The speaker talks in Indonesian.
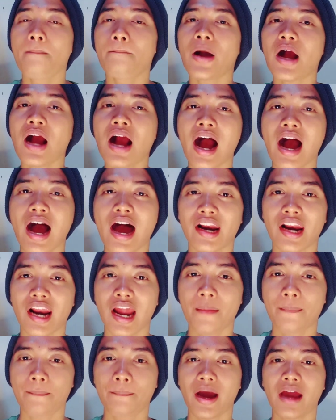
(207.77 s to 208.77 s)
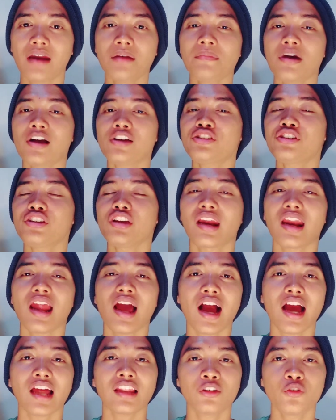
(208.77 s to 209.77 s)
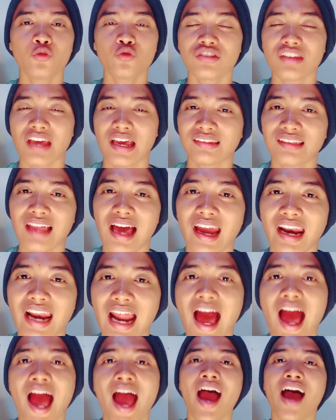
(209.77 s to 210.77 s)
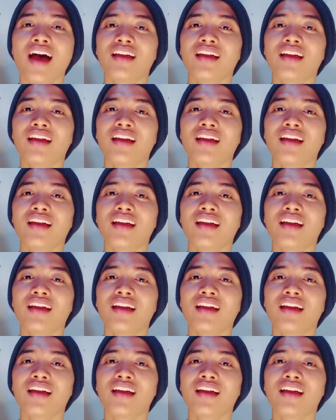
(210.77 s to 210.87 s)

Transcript: pengharapan masyarakat Nusantara